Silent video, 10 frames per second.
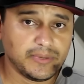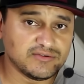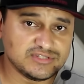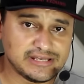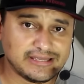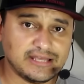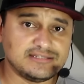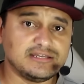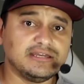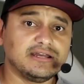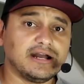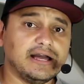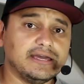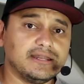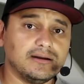Para você que quer seguir
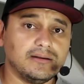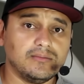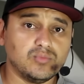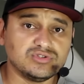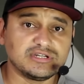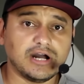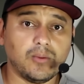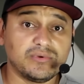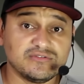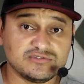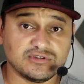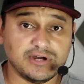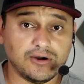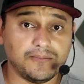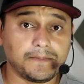carreira musical
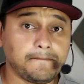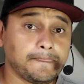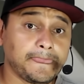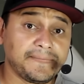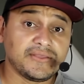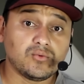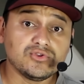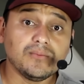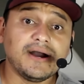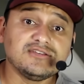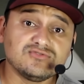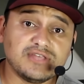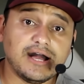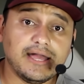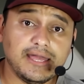profissional, quanto mais
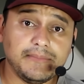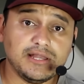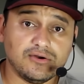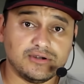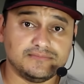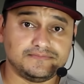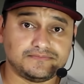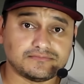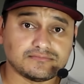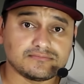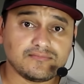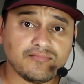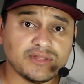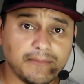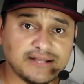estudar, é melhor.
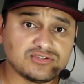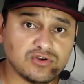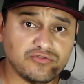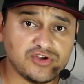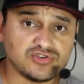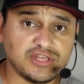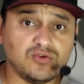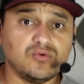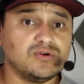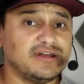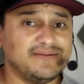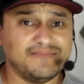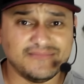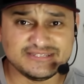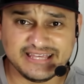Mas o que eu vejo, eu tenho
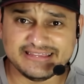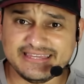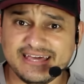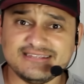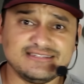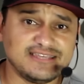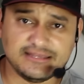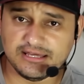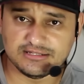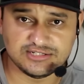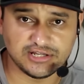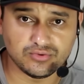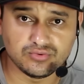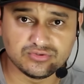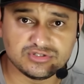centenas e centenas de
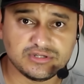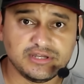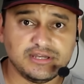alunos.